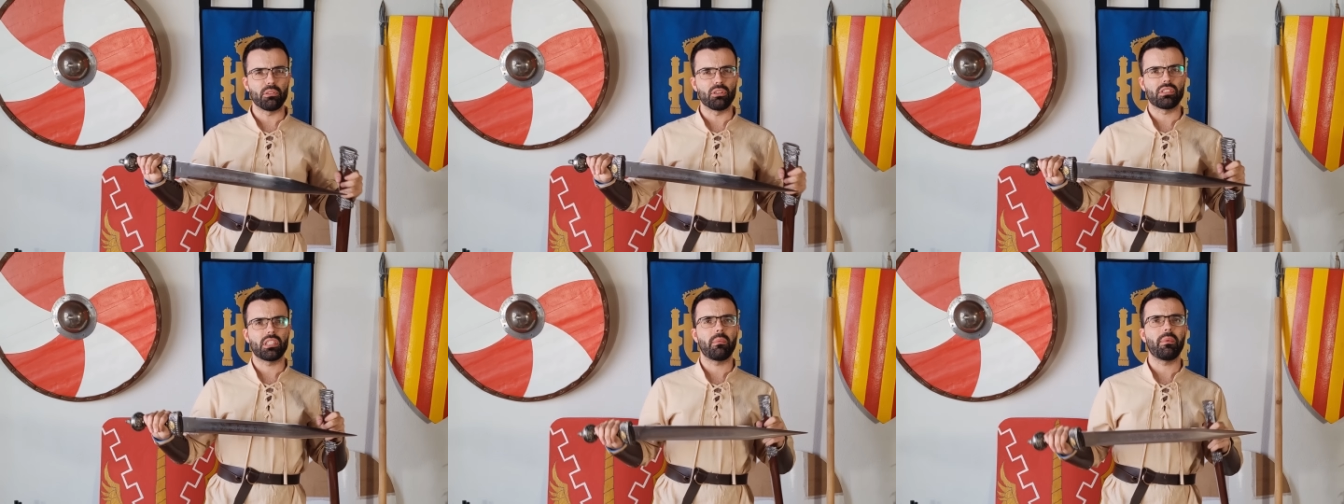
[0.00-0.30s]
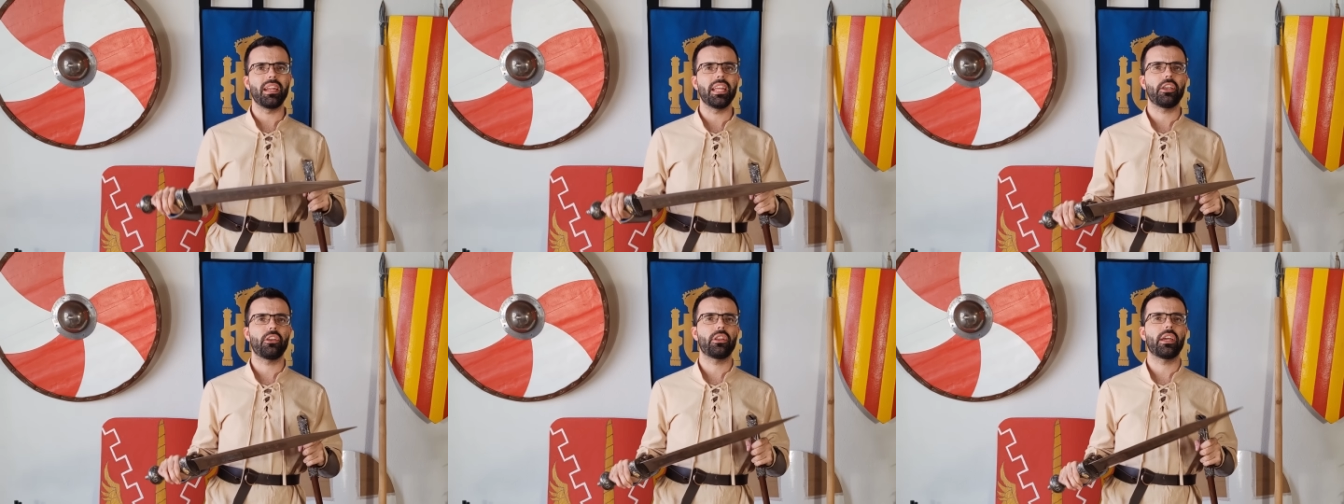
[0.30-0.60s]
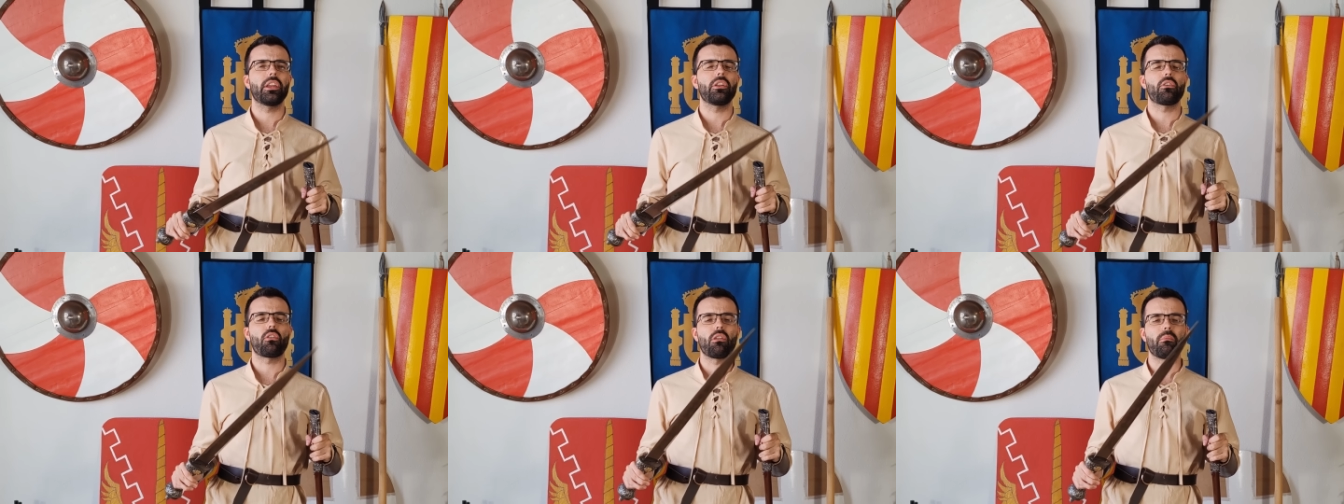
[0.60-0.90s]
portaba el
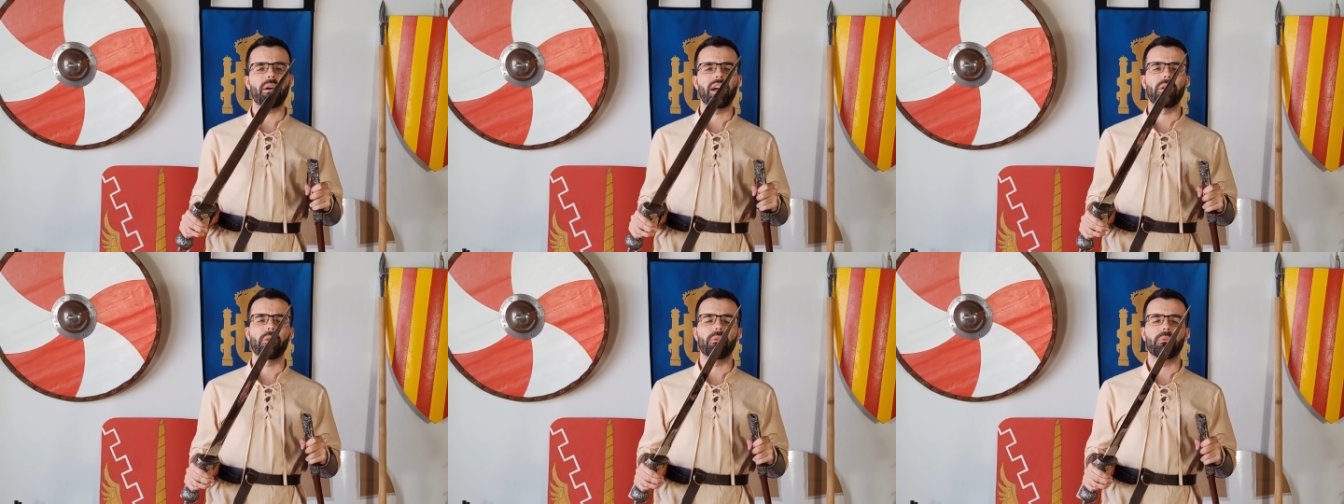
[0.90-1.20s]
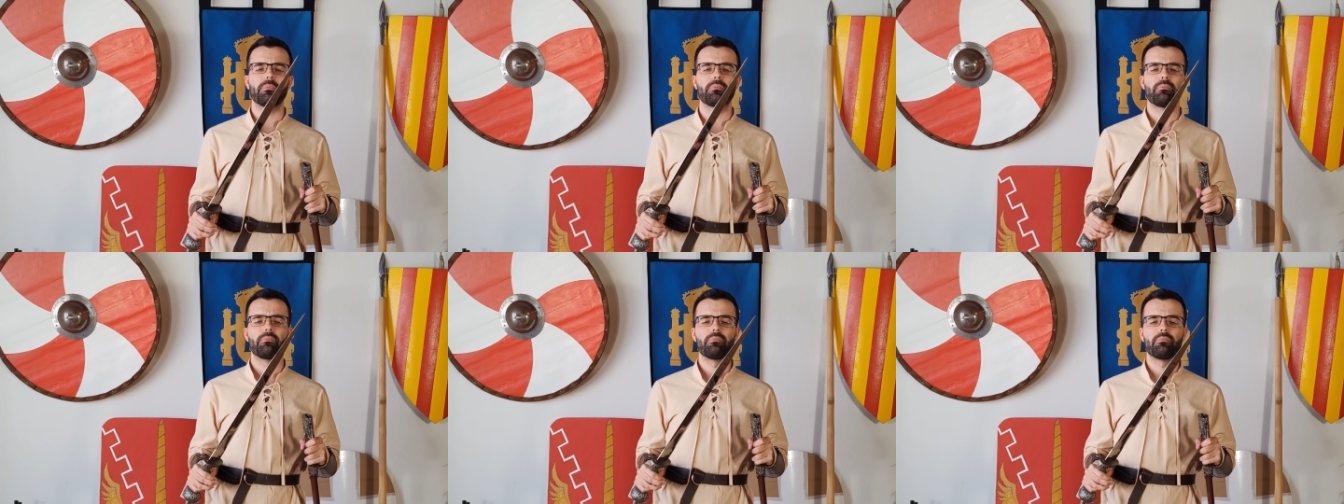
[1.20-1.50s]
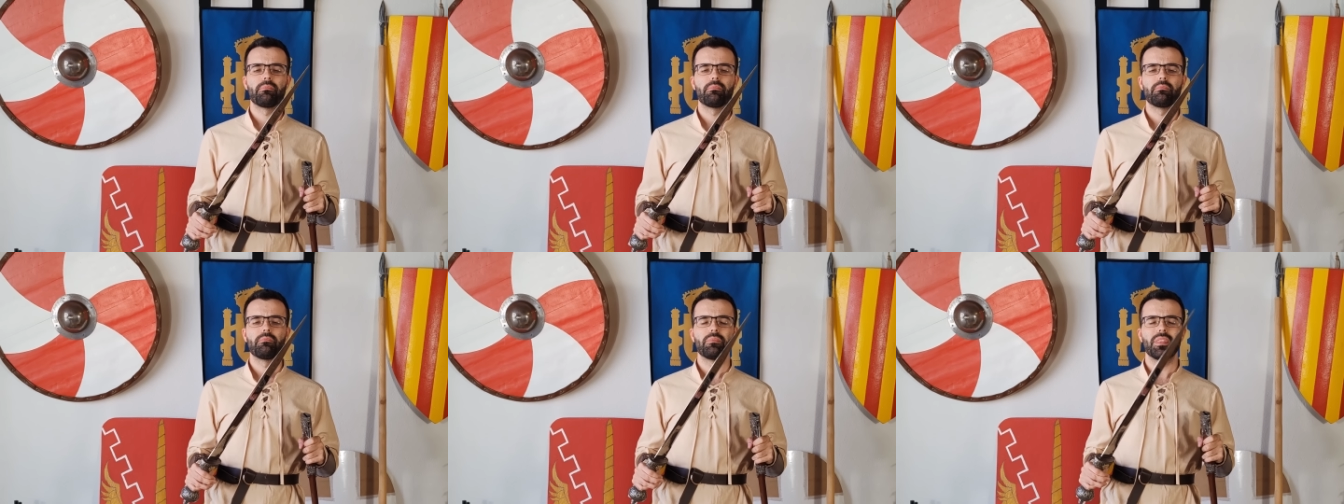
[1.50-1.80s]
legionario romano.
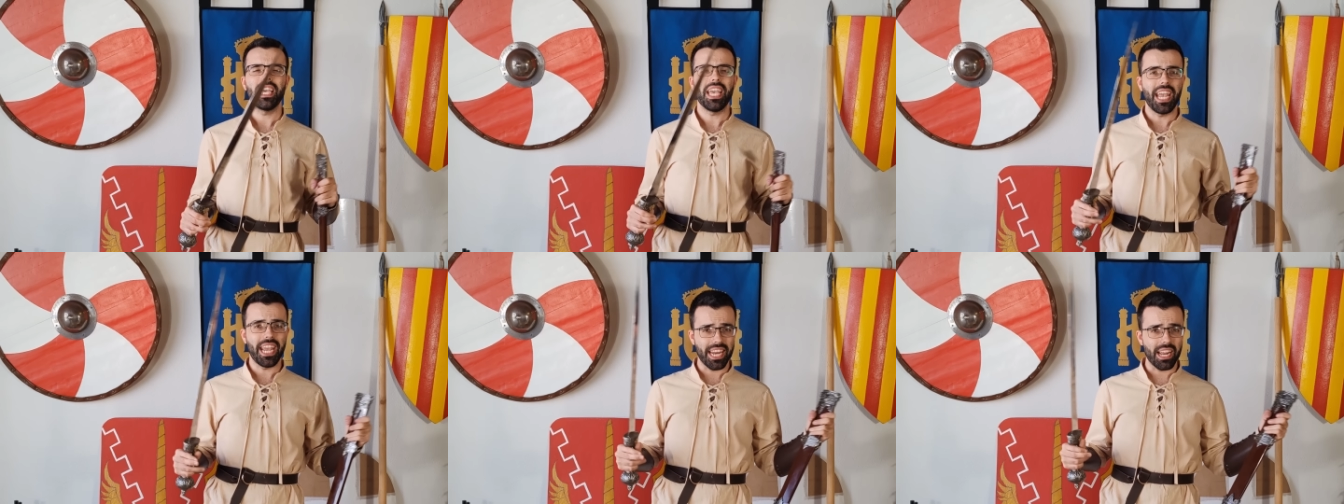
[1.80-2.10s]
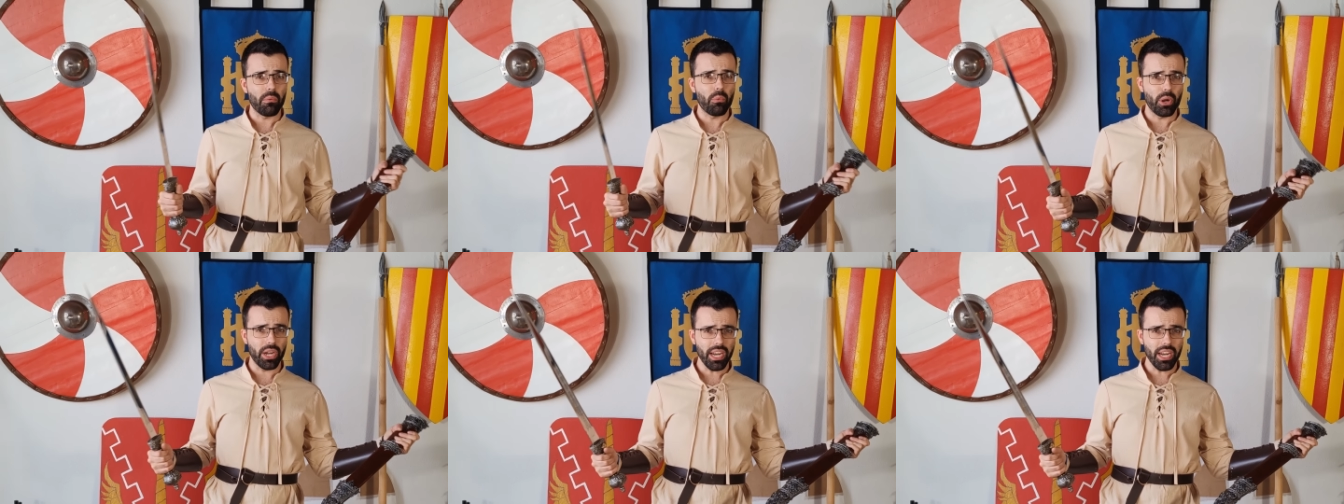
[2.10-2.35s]
¿Era